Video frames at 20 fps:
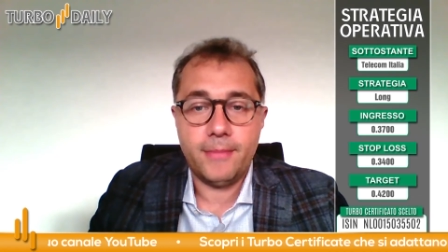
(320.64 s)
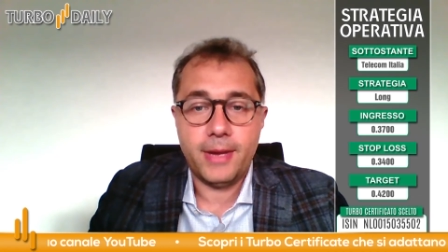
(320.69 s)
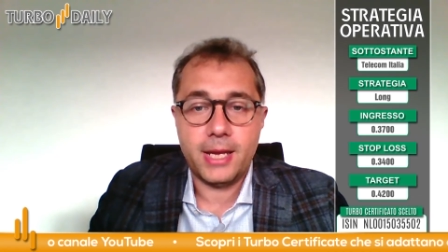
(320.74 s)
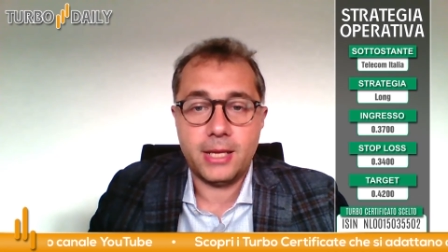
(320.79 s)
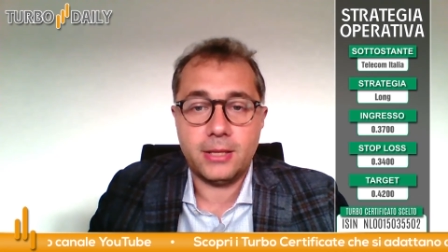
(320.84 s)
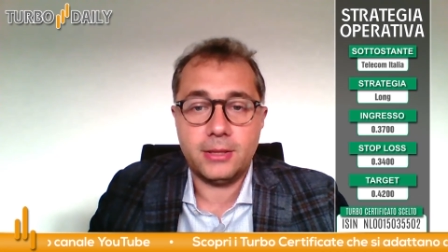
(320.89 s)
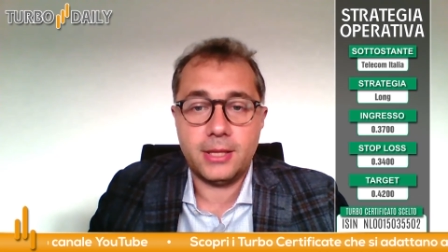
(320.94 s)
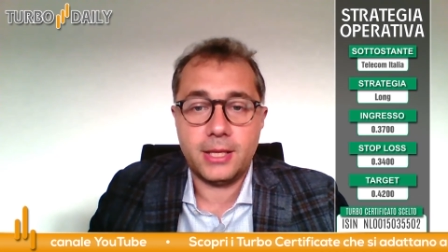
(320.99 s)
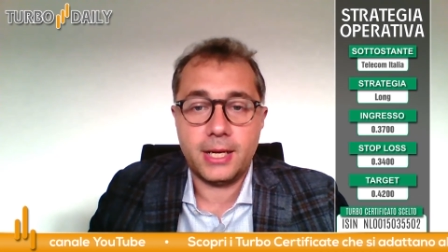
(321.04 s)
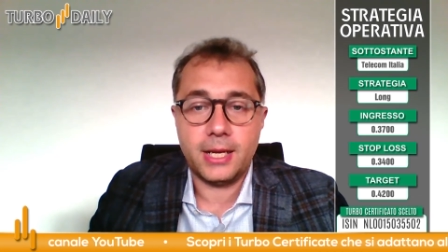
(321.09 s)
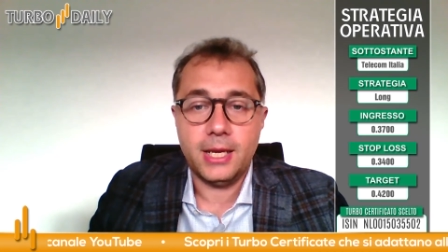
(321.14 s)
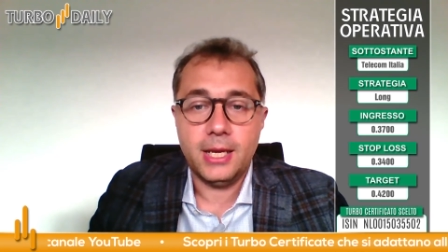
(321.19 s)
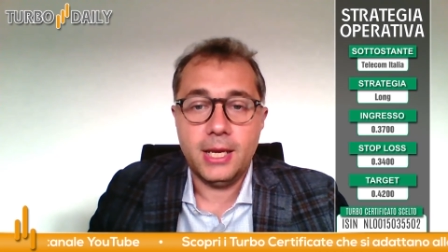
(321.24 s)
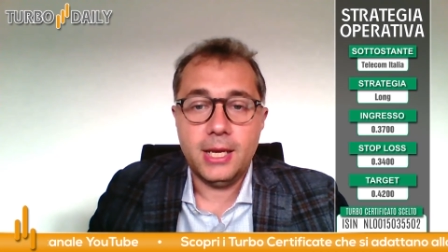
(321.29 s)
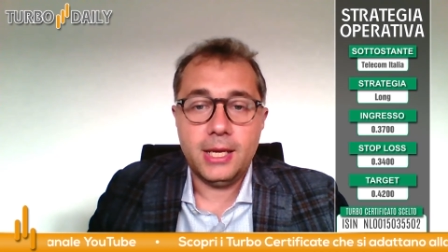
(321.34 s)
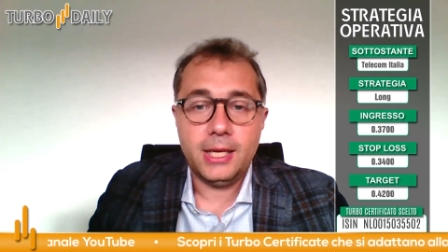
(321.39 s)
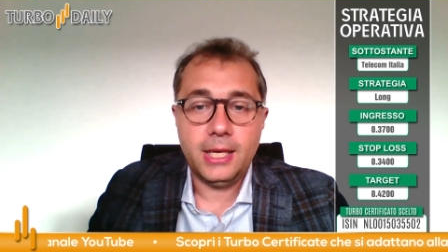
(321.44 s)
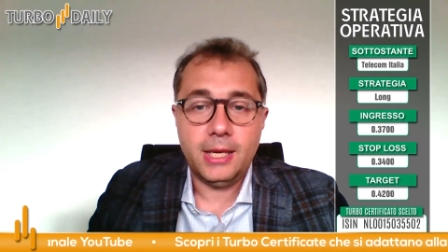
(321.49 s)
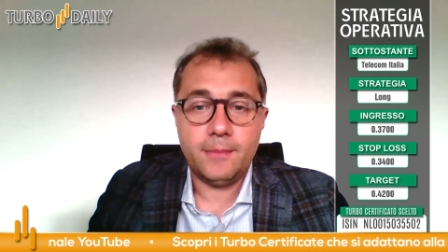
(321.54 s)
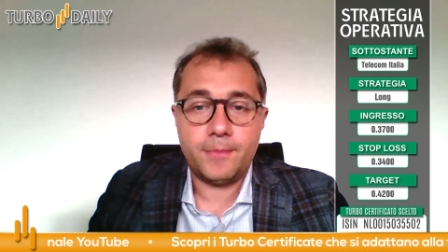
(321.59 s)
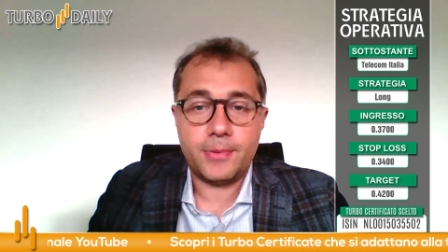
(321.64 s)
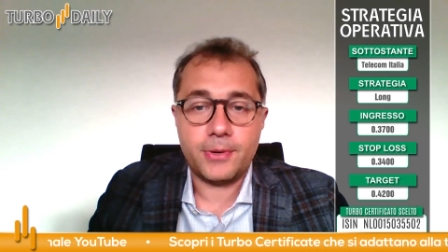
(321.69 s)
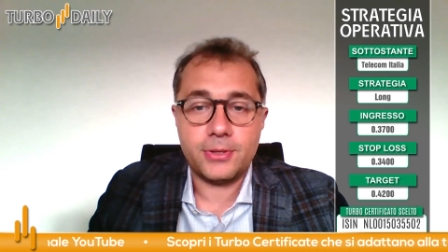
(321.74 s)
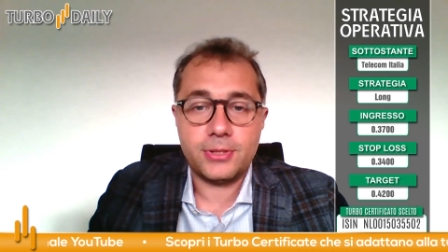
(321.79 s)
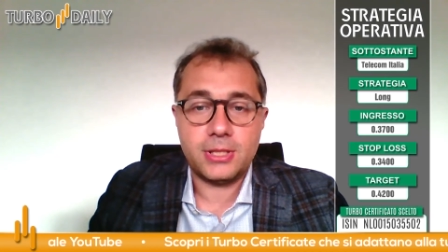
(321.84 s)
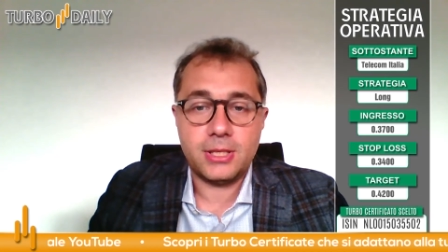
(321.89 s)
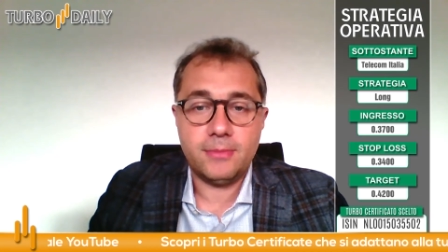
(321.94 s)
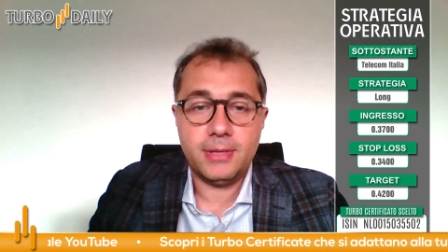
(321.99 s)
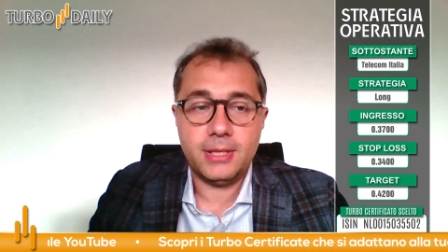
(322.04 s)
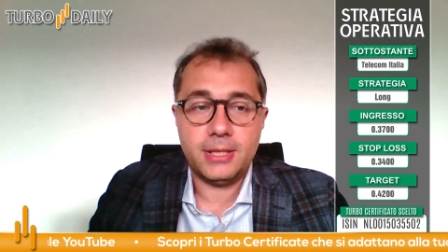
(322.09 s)
mettere in
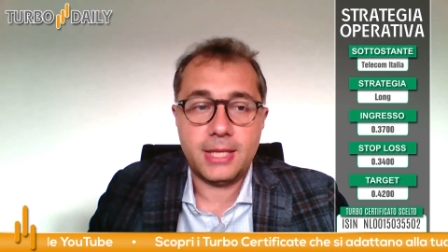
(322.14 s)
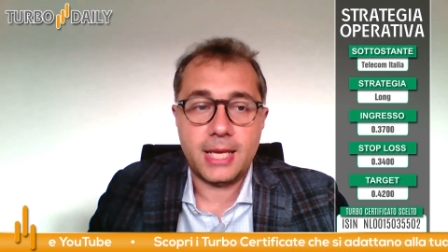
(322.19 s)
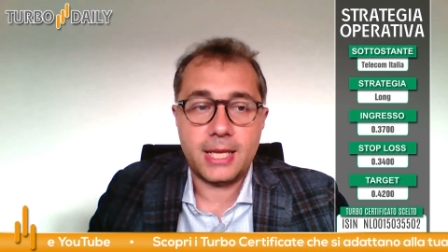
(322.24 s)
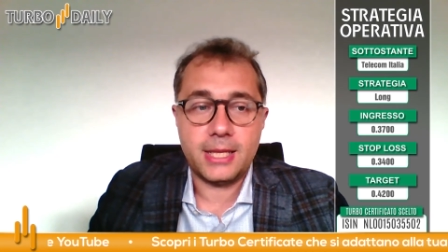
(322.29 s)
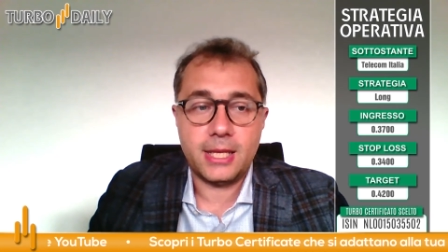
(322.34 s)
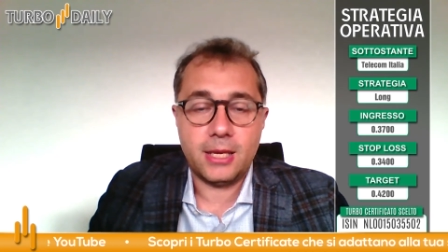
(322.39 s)
prossimità